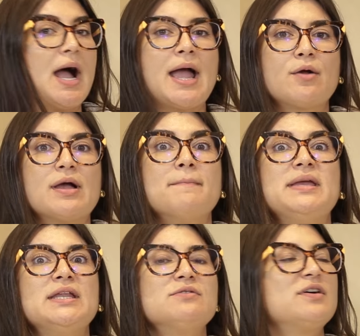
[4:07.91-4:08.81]
Ah, eu e a
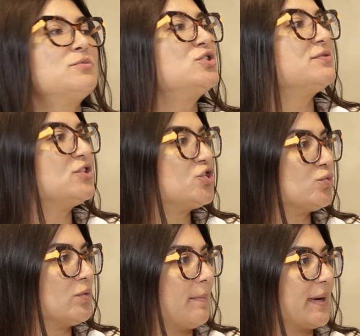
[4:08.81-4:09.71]
Miriam vamos dividir
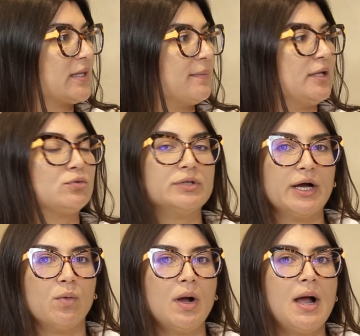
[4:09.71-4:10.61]
um apartamento.
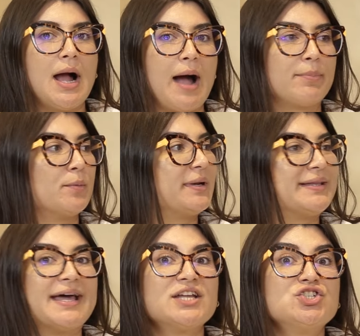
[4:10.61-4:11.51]
Não. A
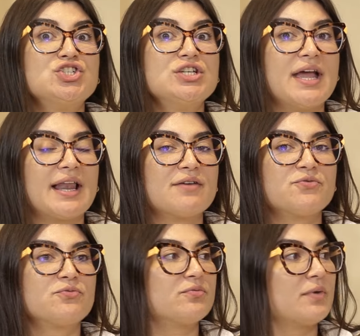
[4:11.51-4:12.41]
proprietária, ela